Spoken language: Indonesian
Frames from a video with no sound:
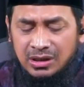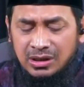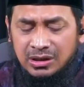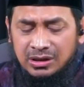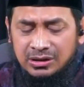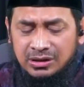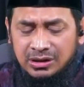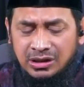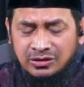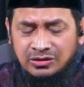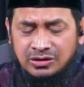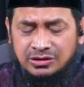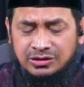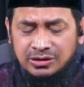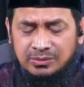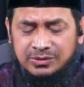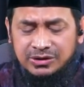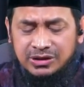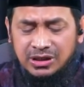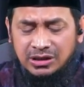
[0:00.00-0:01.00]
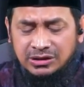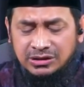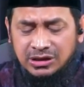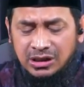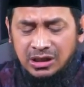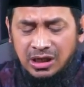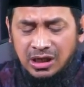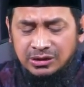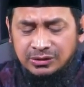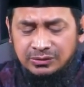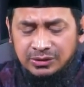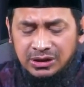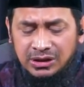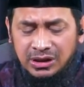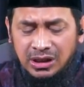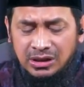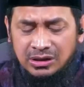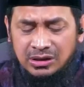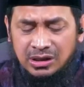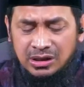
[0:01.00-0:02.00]
ketika Islam menjelaskan hal itu
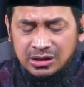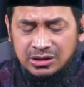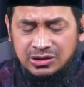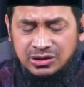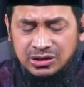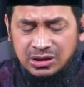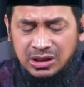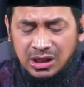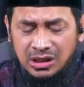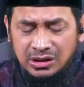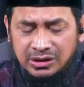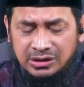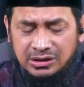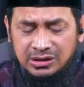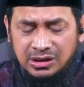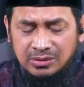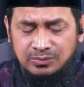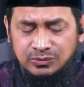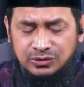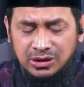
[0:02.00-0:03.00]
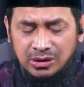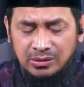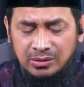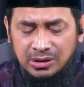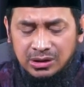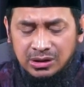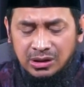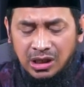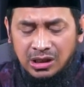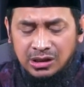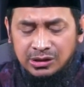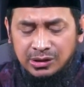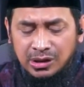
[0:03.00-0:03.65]
ilana iskal indal mutaw, eh,